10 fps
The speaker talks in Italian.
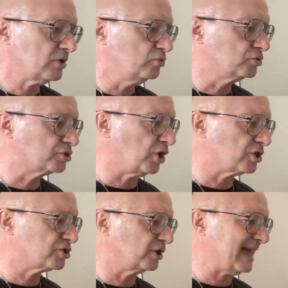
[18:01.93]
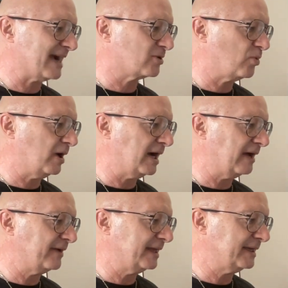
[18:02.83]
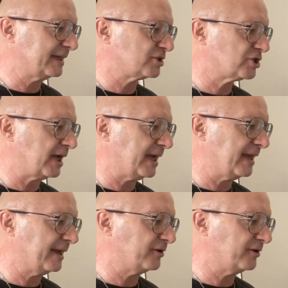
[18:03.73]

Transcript: Un sorso d'acqua, vedi che c'è la